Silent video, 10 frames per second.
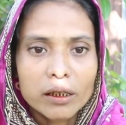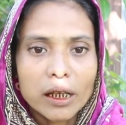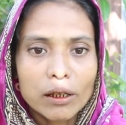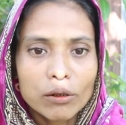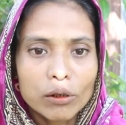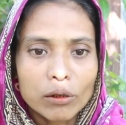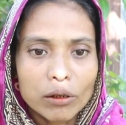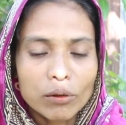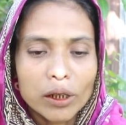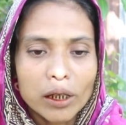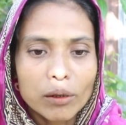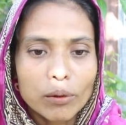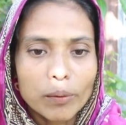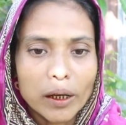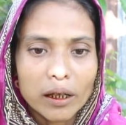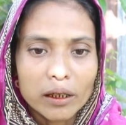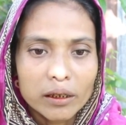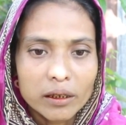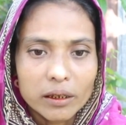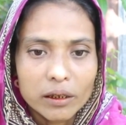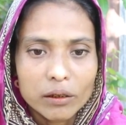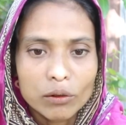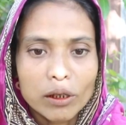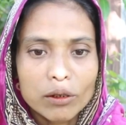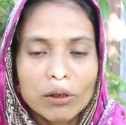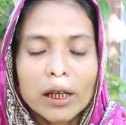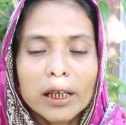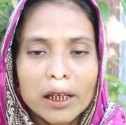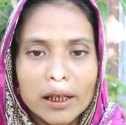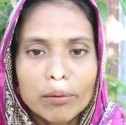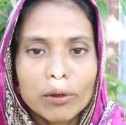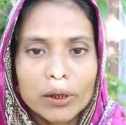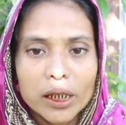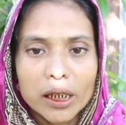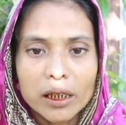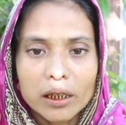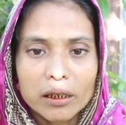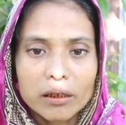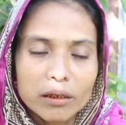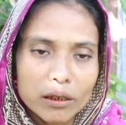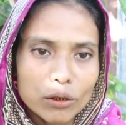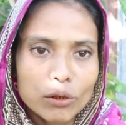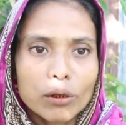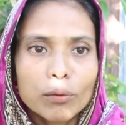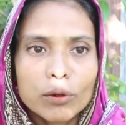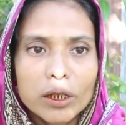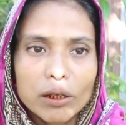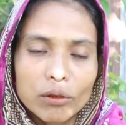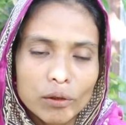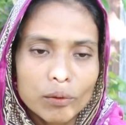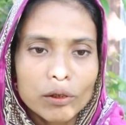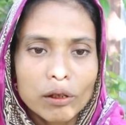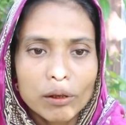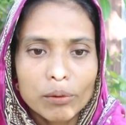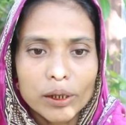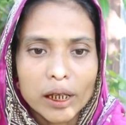জানি তো যে করতে দিব মা তোহান চুড়াই দিলে দেবো করতে যেটুকু বুঝতে ওদের বুঝলে বই